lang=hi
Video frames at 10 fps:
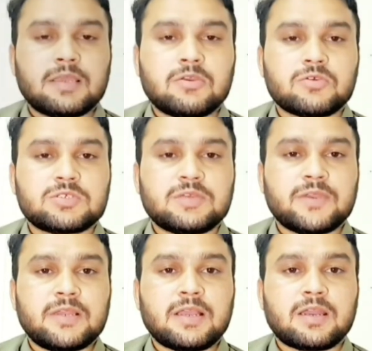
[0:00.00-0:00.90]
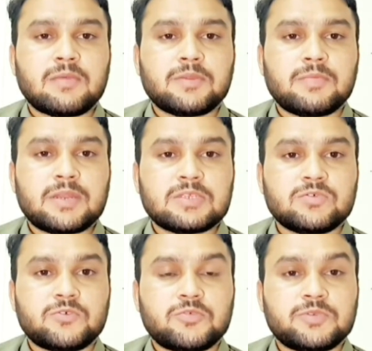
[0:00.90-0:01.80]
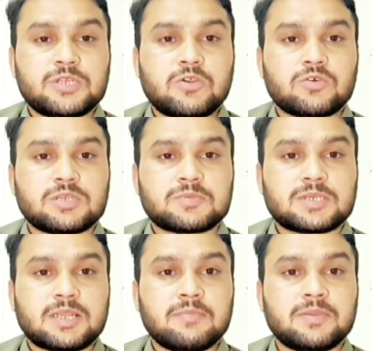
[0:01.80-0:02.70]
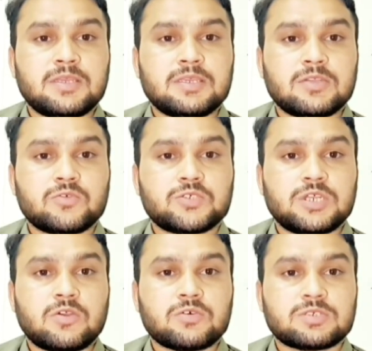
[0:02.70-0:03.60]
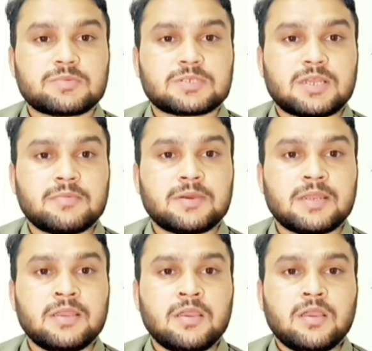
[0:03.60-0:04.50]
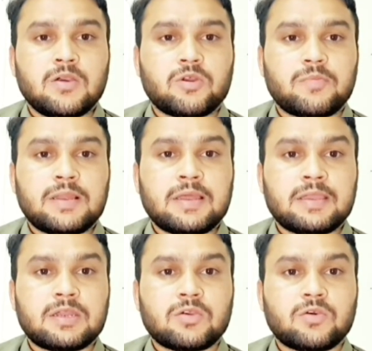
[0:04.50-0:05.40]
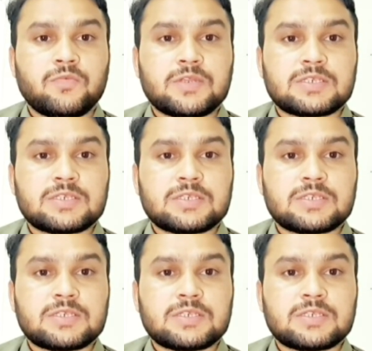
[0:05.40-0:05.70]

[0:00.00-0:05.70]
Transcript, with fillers: लेकिन उससे पहले अगर आपने मेरा यूट्यूब चैनल को सब्सक्राइब नहीं किया तो चैनल को सब्सक्राइब करें और बेल आइकन को